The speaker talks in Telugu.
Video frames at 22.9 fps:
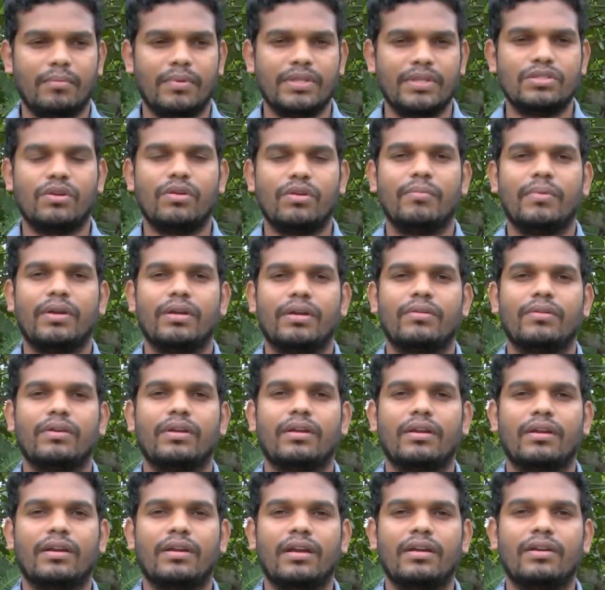మధ్యలో మనకు
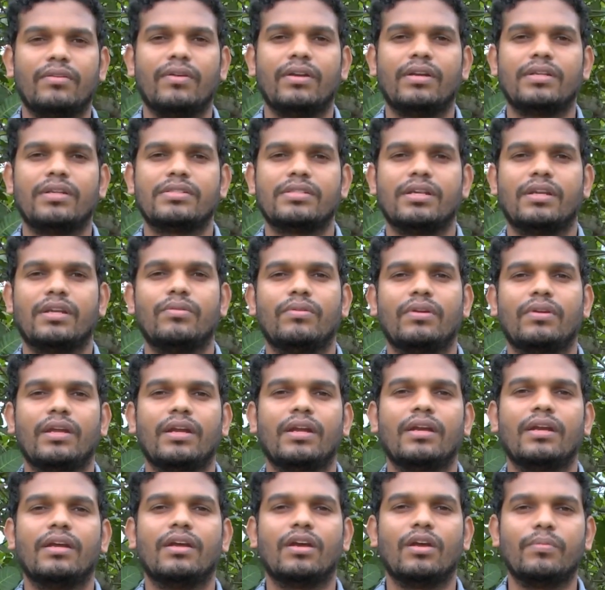ఇంటర్ కల్టివేటర్స్ అని
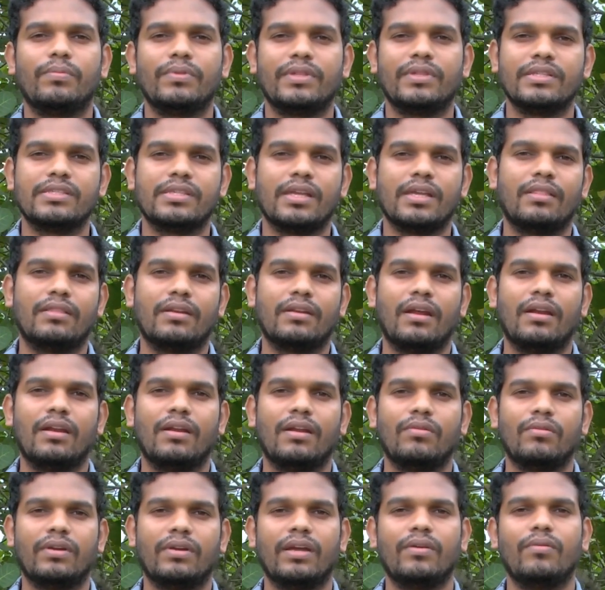ఉంటాయండి కలుపు తీసే యంత్రాలు
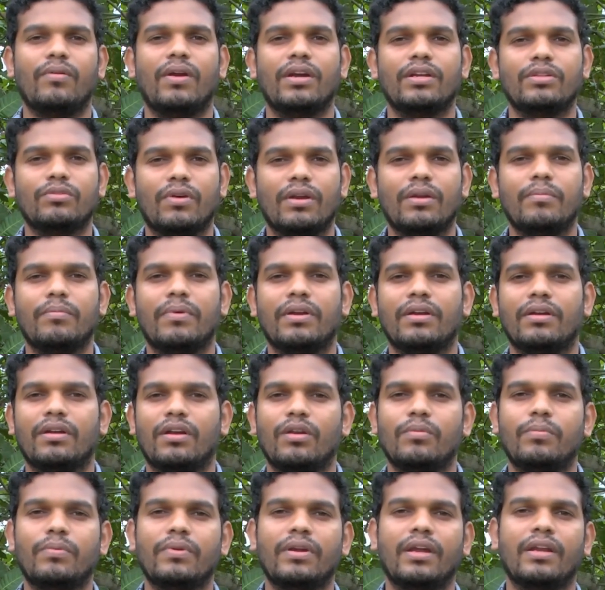అని ఉంటాయి వాటి ద్వారా మనం
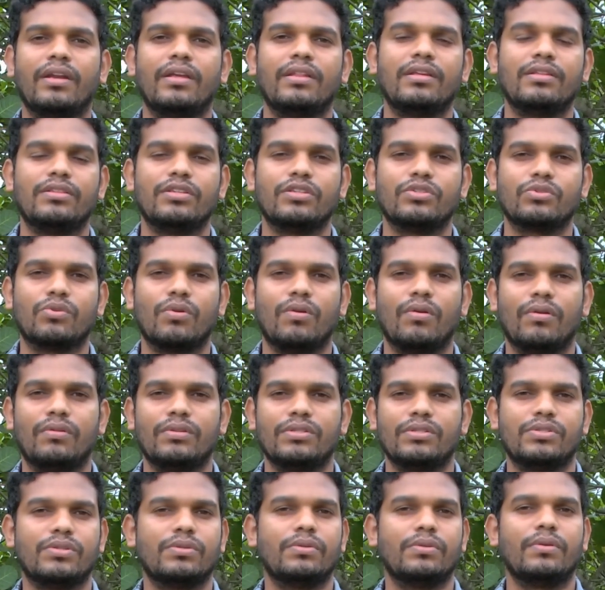కలుపుని అనేది
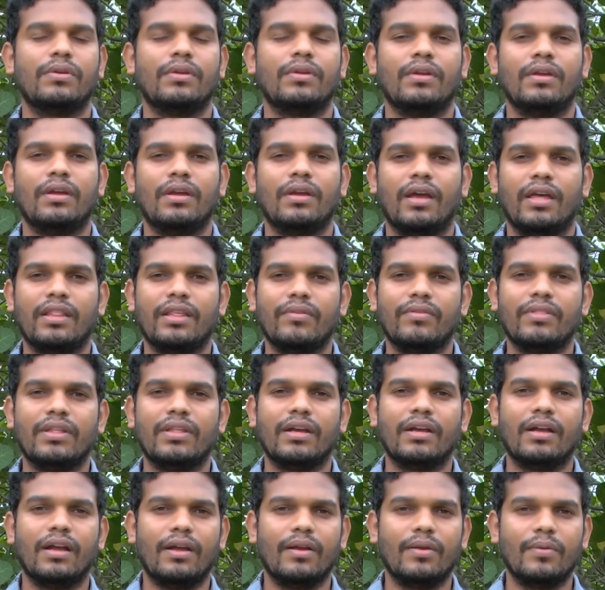తీసుకోవచ్చు
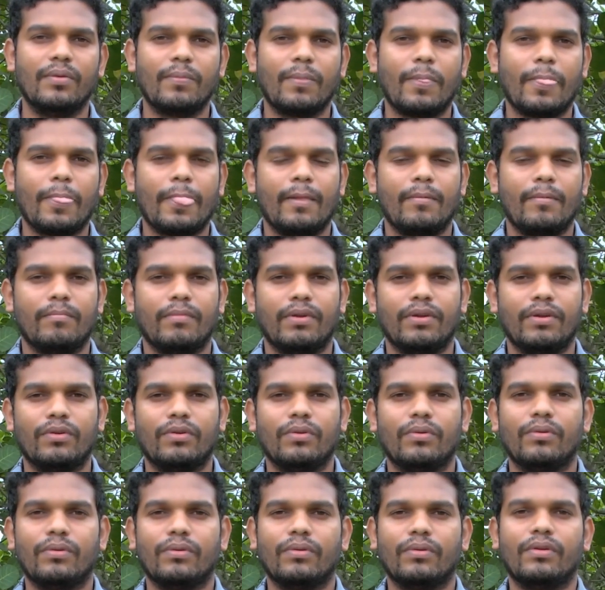అదేవిధంగా మనకు
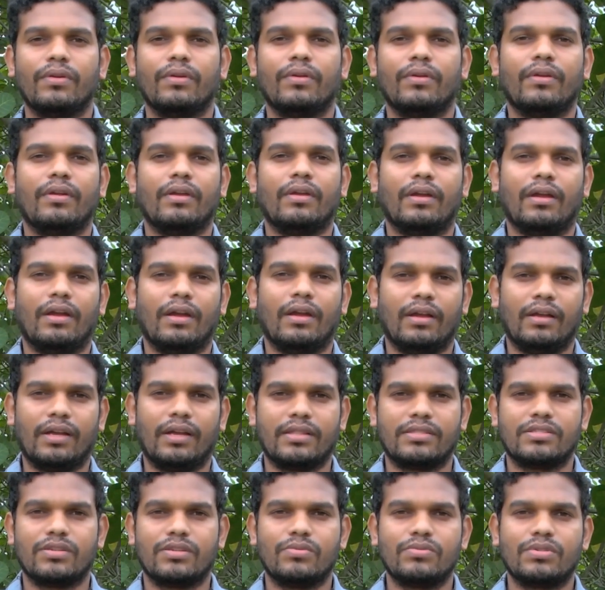గత
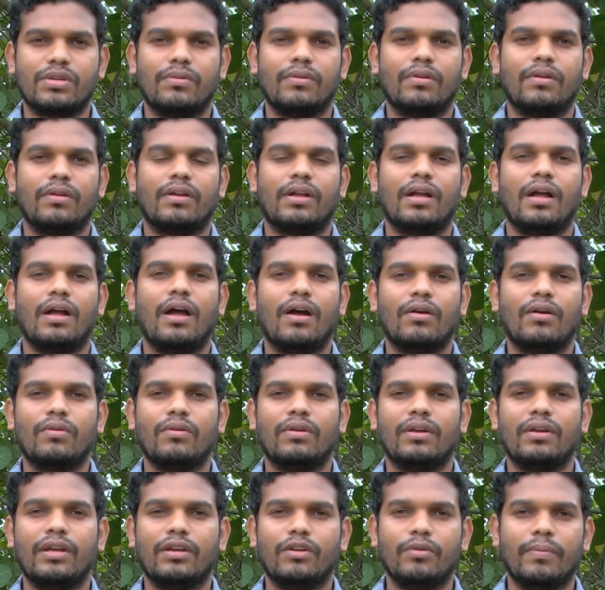సంవత్సరం యొక్క
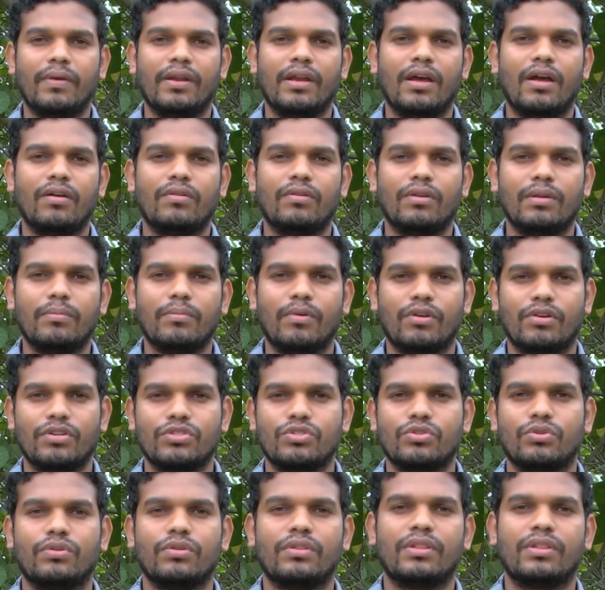ఆకుల్ని ఎండిపోయిన ఆకుల్ని మొక్క చుట్టూ